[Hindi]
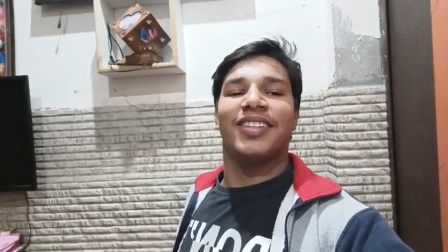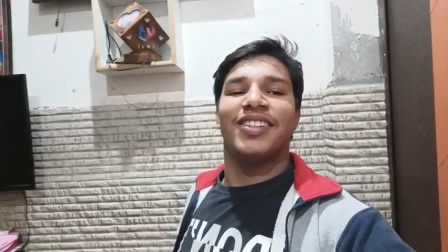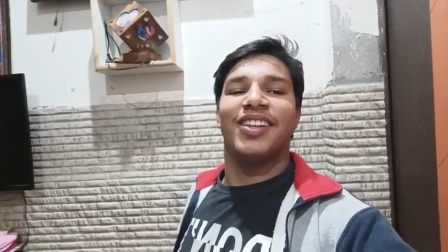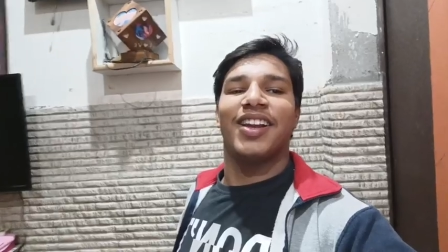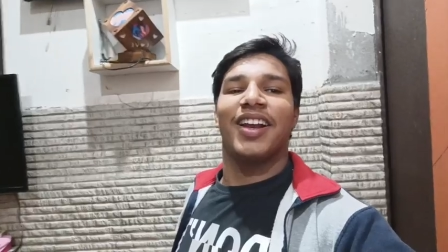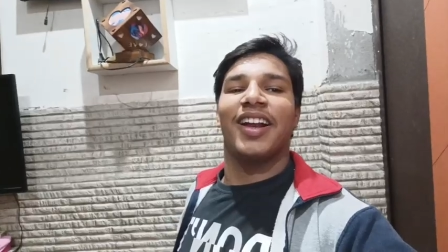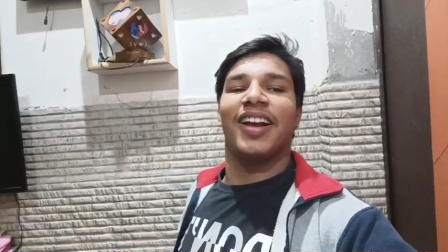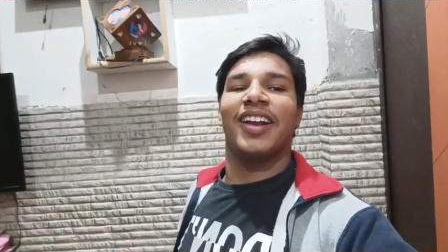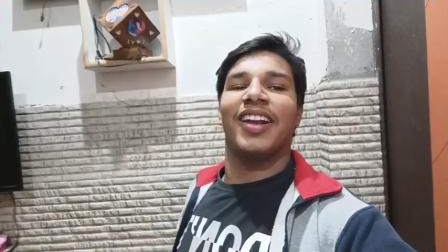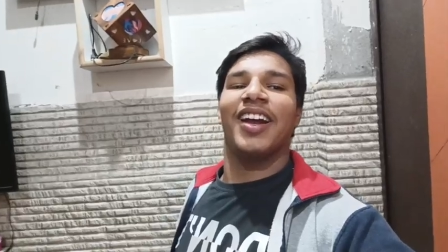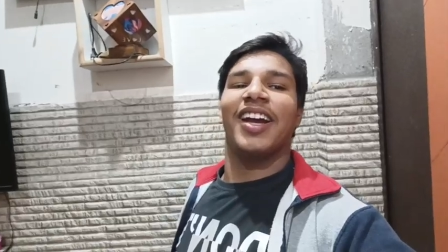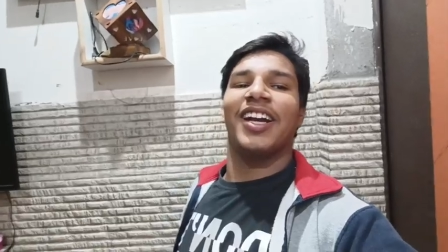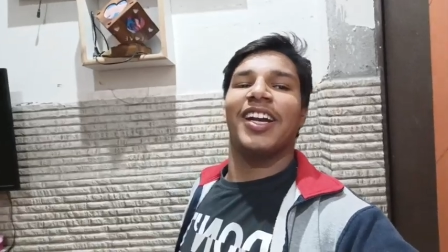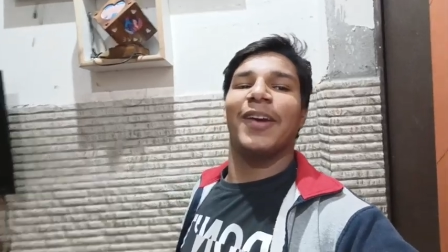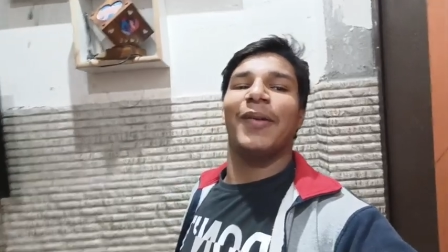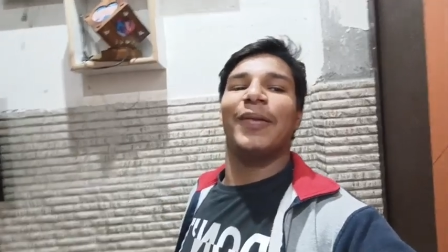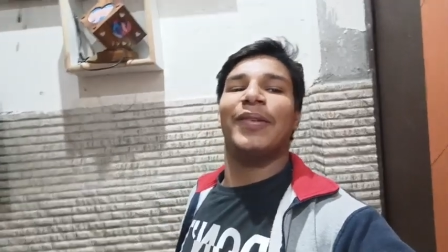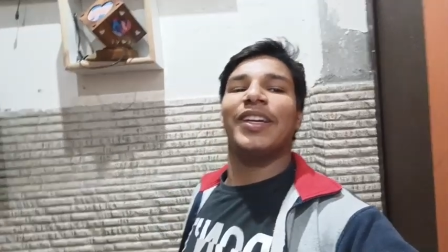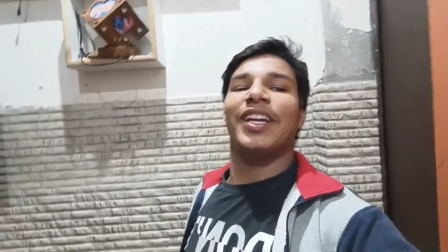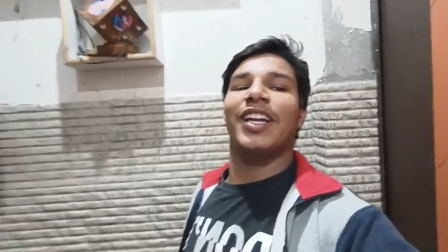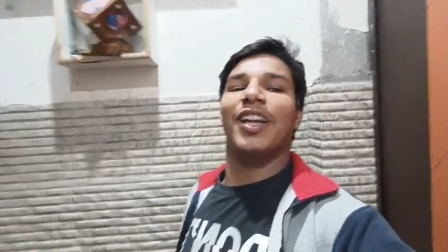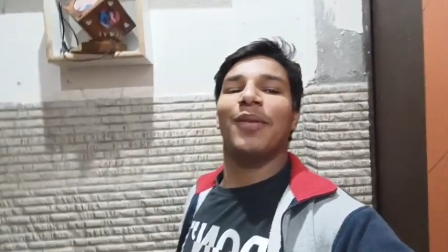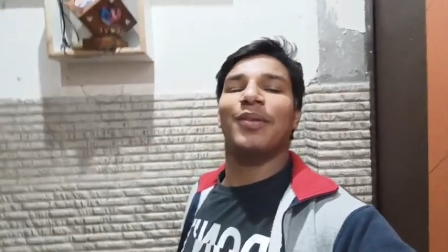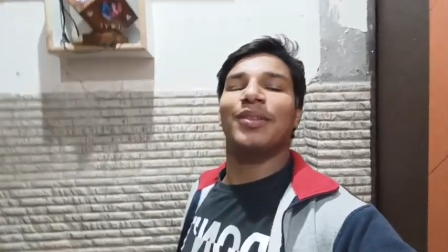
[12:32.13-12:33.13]
शेयर करना कमेंट
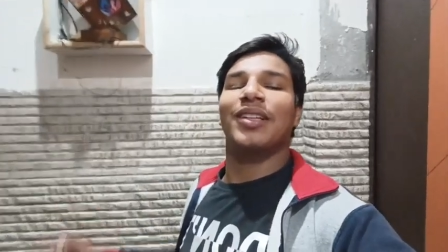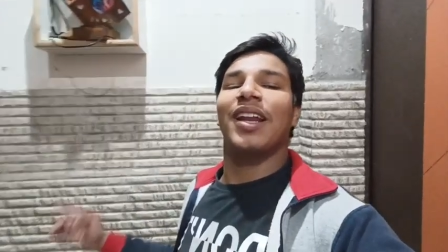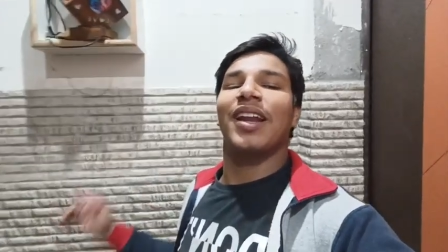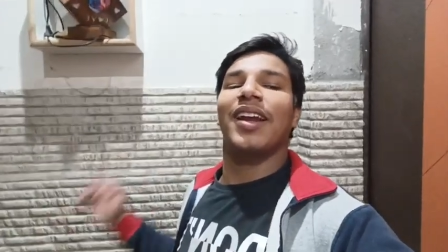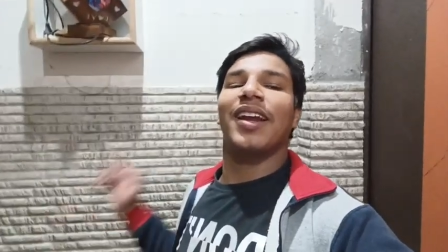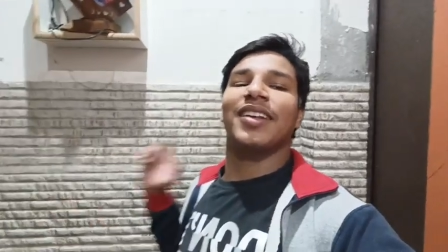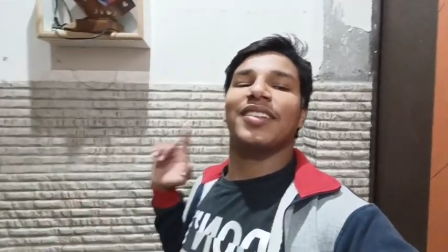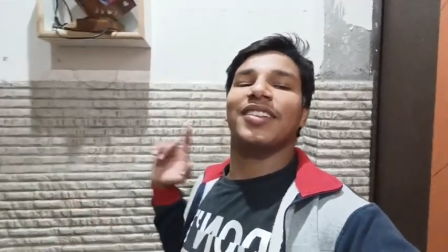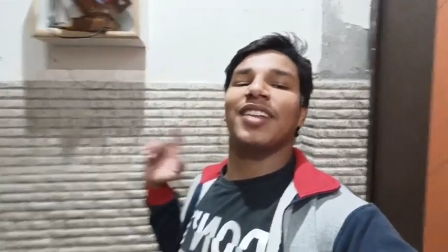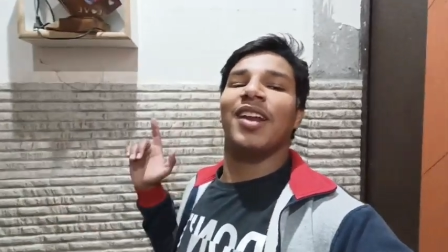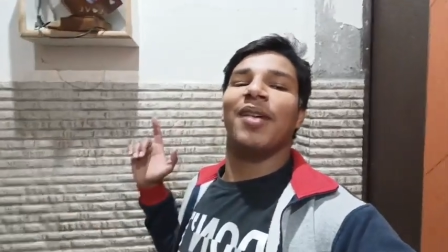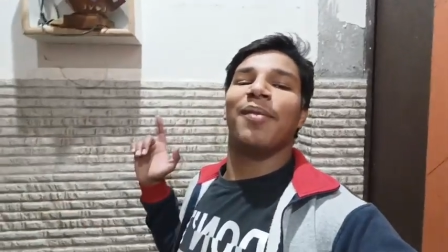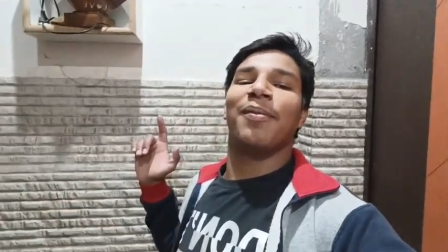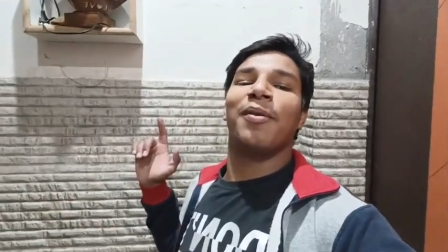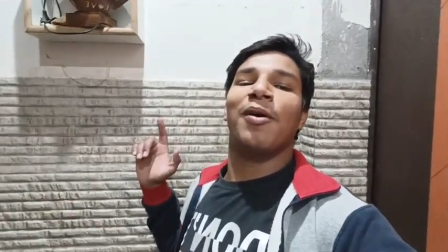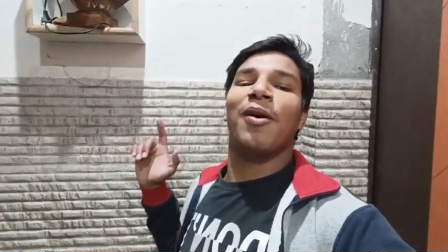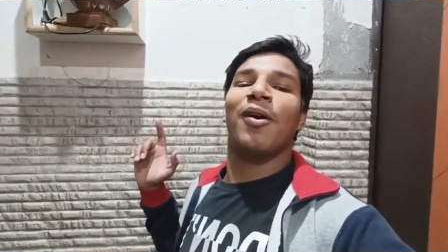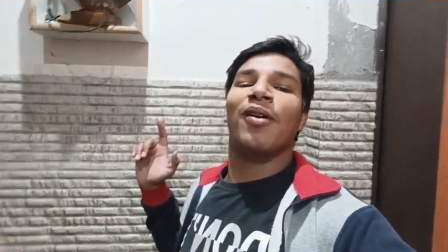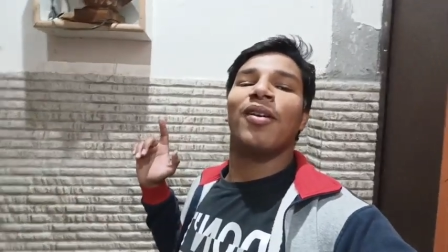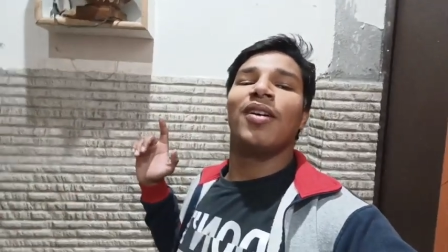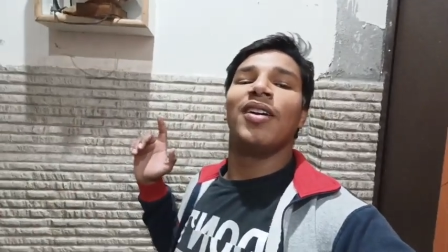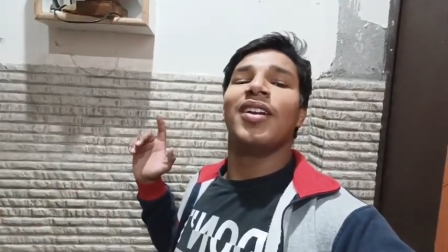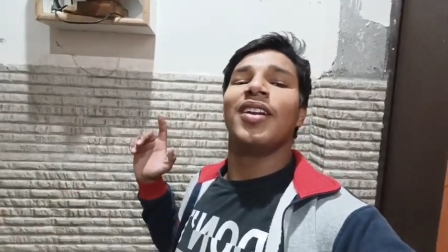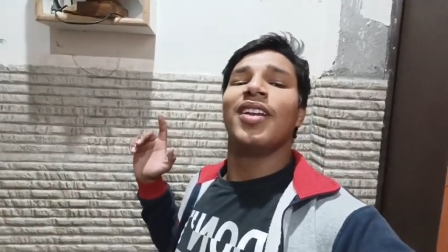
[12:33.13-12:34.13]
करके बताना कैसा है
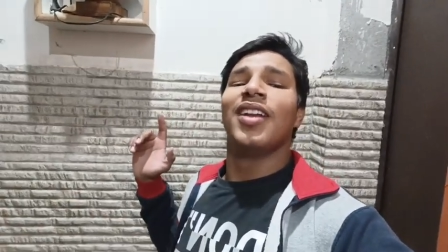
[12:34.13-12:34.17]
ब्लॉग